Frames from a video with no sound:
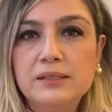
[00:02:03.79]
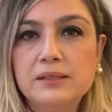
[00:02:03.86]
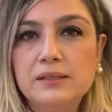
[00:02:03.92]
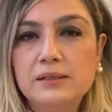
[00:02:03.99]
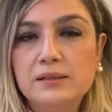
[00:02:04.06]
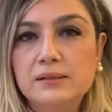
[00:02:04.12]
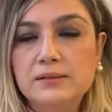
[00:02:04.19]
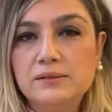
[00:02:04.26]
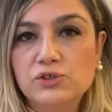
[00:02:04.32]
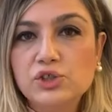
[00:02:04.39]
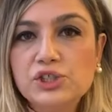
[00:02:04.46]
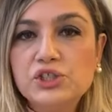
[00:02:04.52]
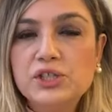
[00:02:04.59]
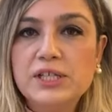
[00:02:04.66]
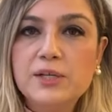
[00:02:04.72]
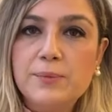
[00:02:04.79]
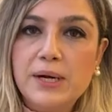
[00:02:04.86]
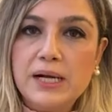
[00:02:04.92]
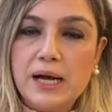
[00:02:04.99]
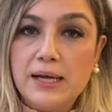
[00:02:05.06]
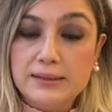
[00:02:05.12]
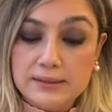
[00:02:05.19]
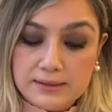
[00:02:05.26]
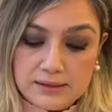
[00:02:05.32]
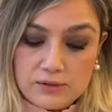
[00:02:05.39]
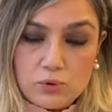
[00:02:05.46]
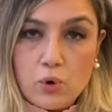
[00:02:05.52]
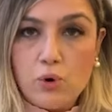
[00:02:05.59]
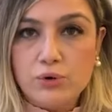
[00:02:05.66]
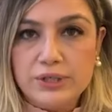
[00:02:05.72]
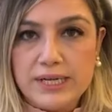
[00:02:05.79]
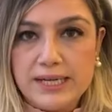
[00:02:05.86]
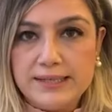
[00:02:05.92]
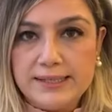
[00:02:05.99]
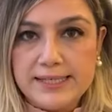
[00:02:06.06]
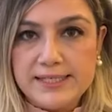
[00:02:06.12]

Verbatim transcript: e, Dışişleri Bakanlığı'nın kongreye